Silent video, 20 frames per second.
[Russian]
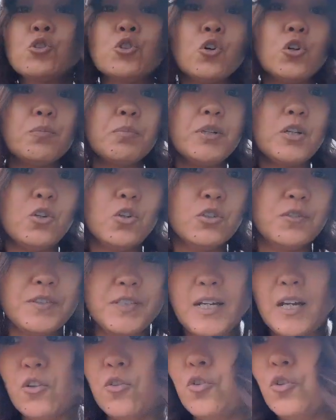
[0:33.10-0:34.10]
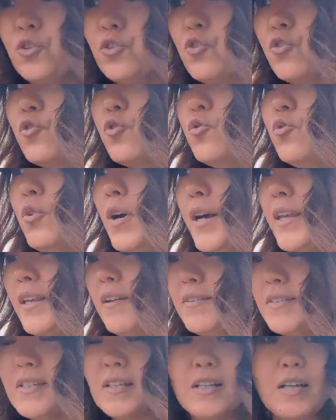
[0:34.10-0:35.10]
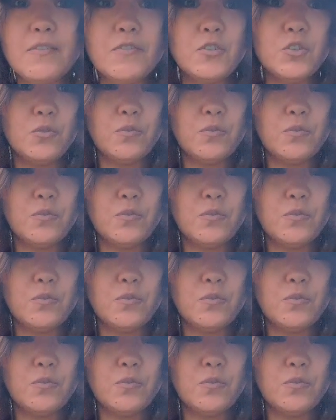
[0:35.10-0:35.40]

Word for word: что он берет всякую ерунду, а я взяла